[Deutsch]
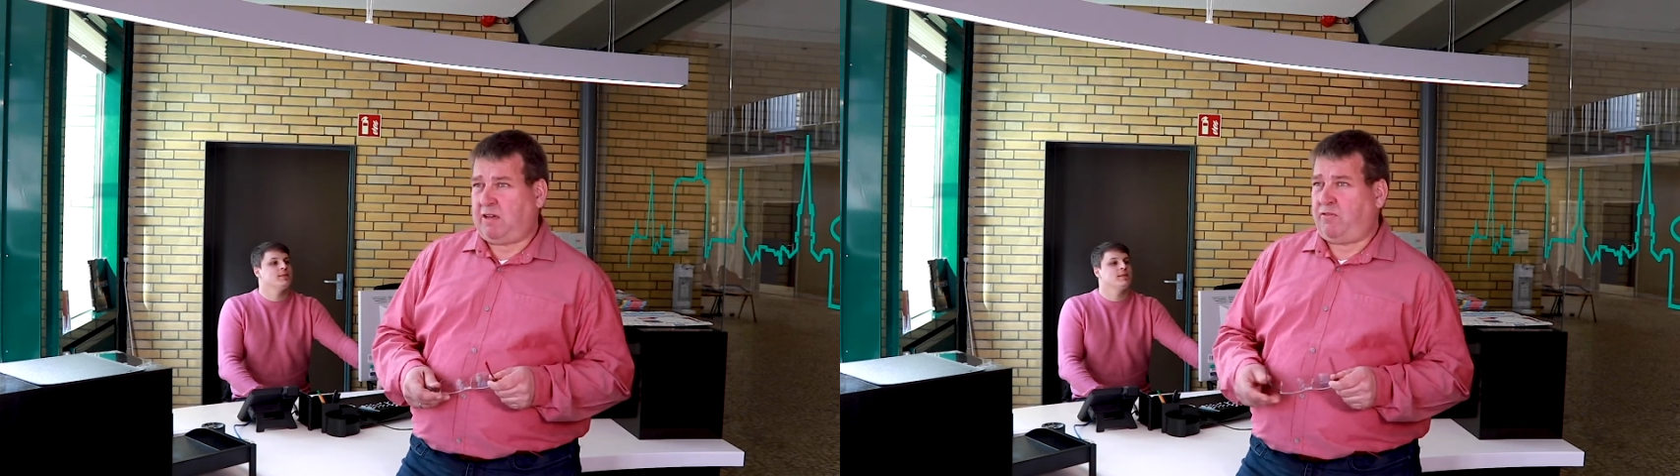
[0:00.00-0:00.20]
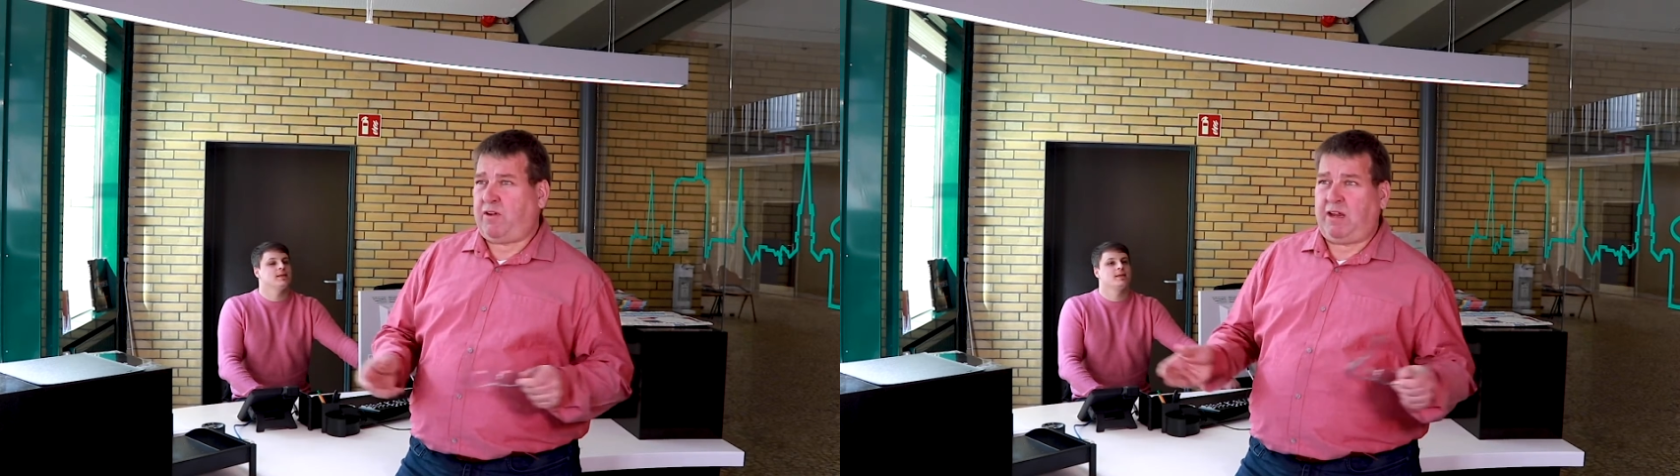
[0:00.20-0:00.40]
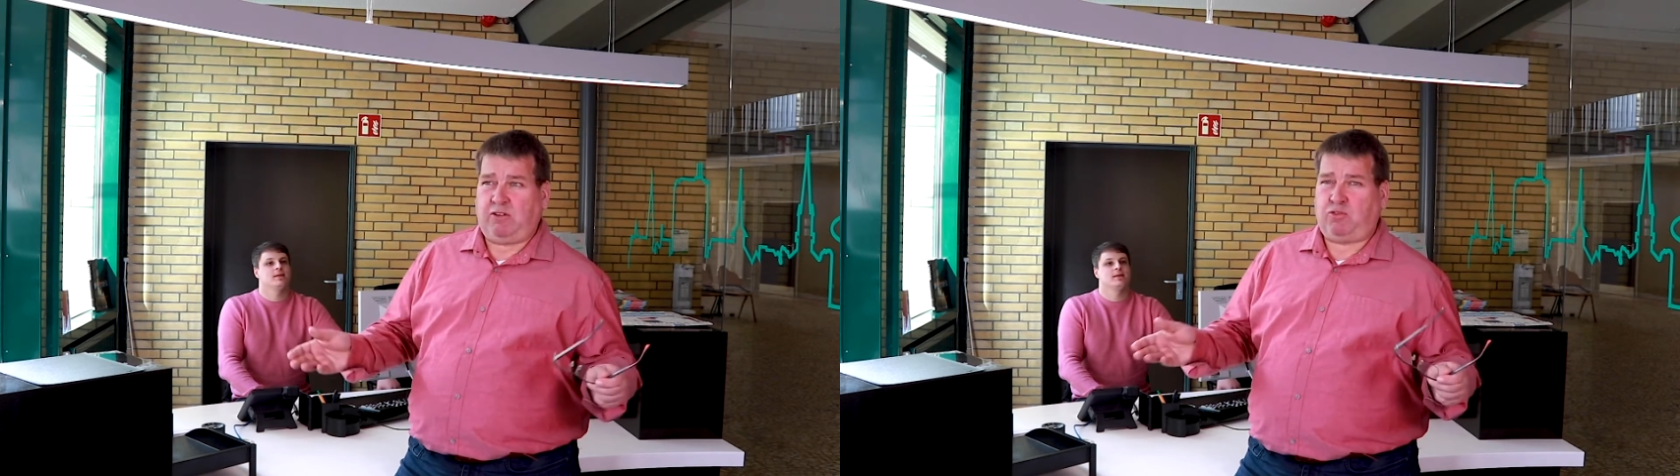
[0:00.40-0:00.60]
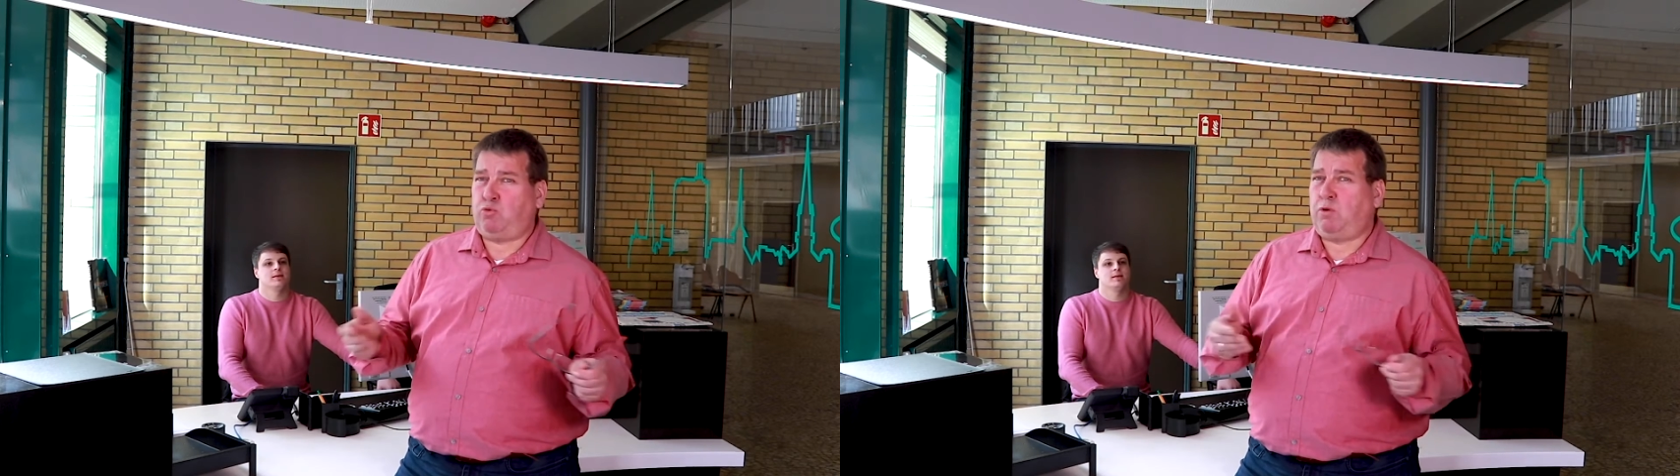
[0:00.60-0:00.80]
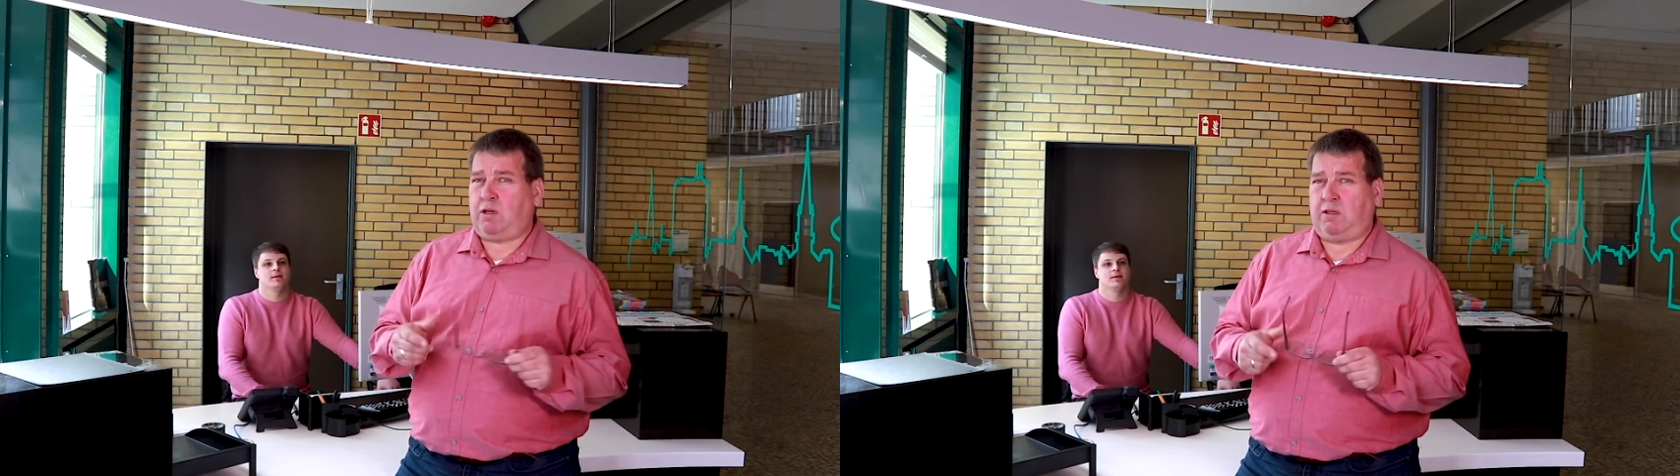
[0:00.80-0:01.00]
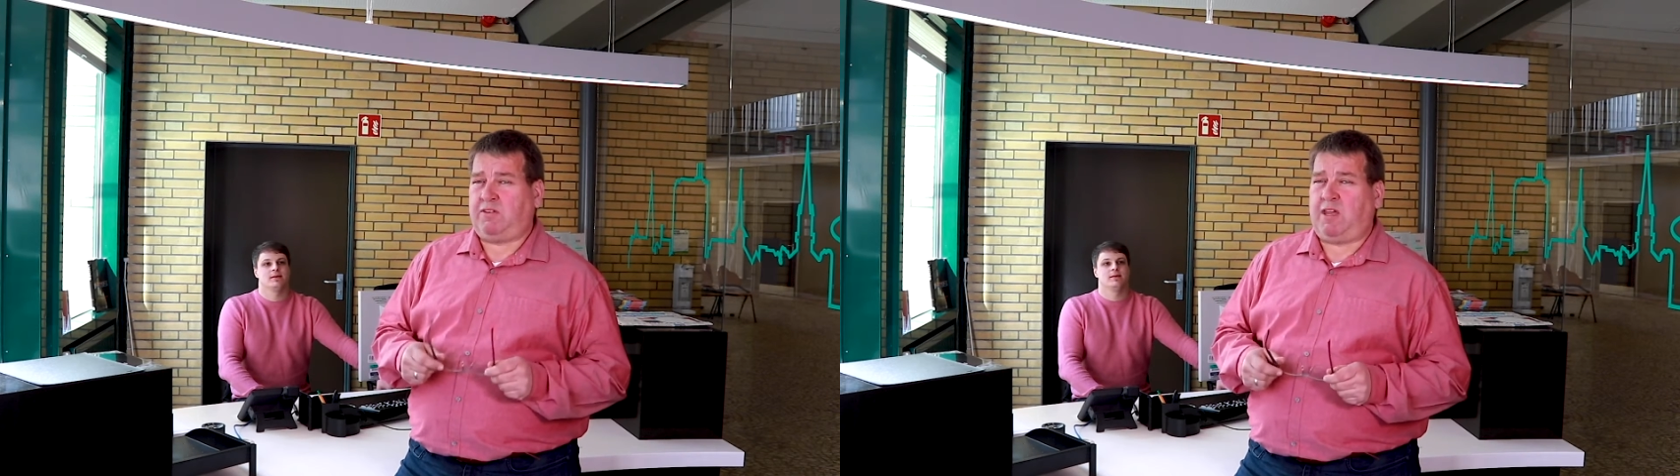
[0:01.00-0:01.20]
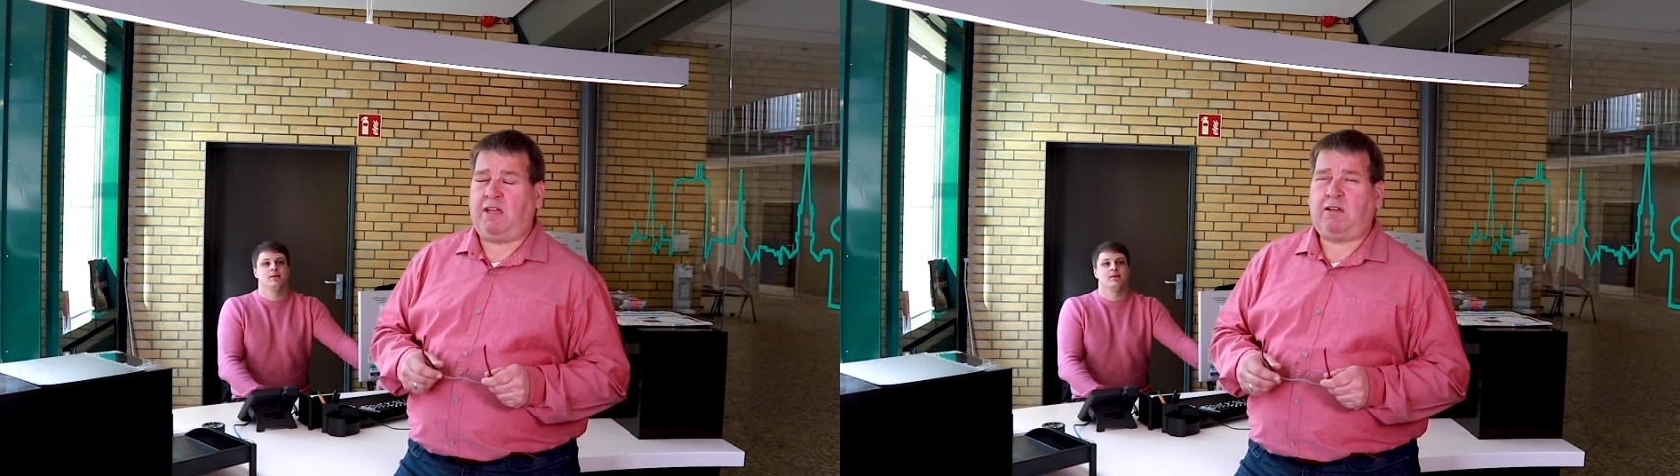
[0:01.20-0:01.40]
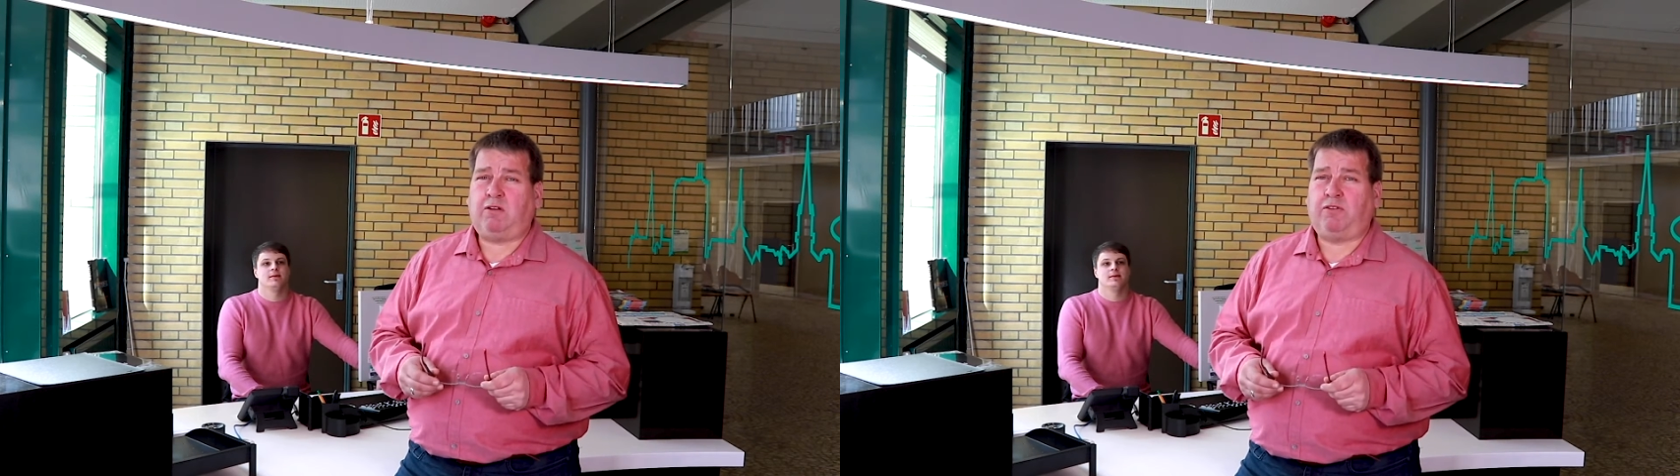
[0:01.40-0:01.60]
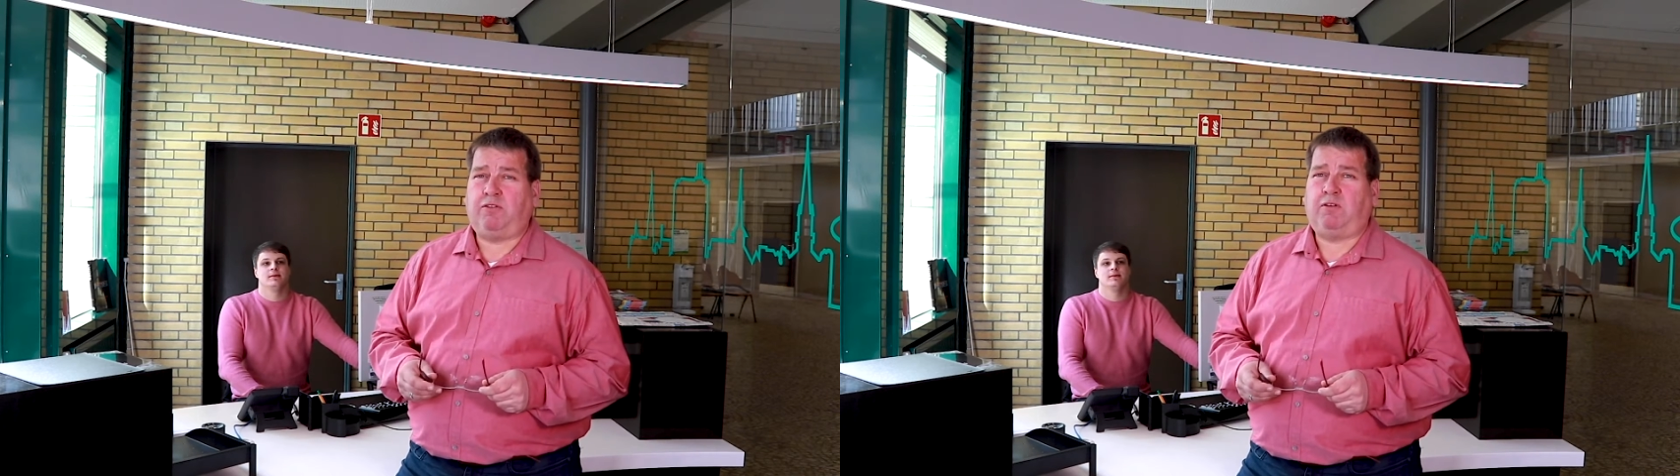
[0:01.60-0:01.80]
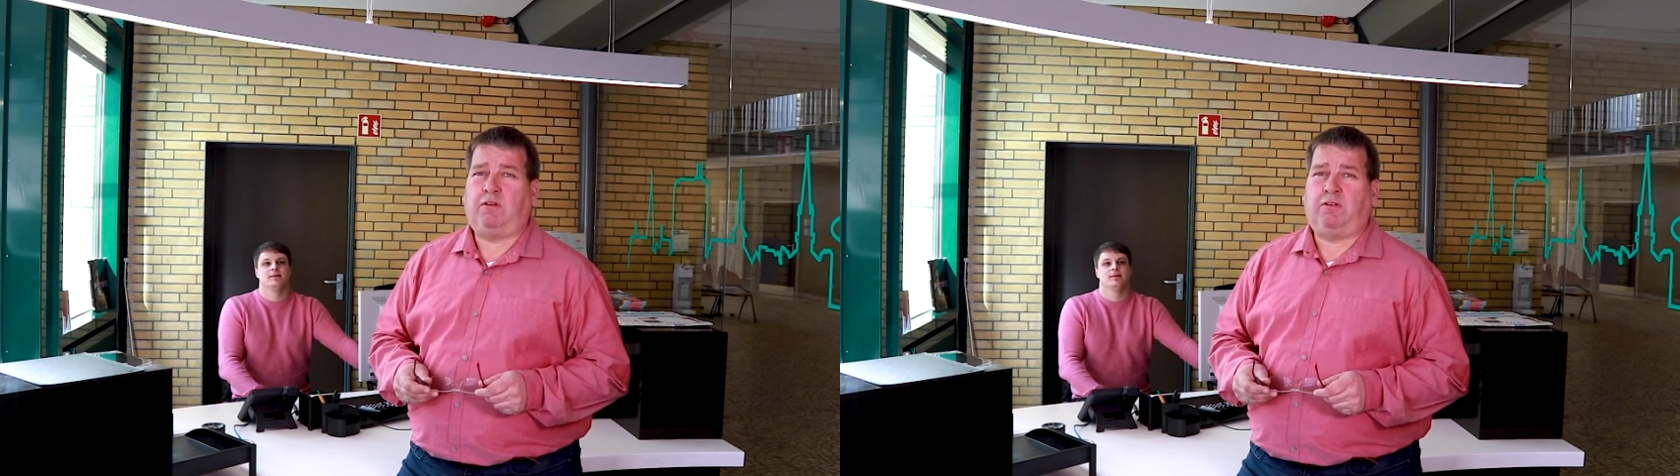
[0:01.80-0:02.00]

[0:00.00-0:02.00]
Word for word: Der freie Zugang ins Rathaus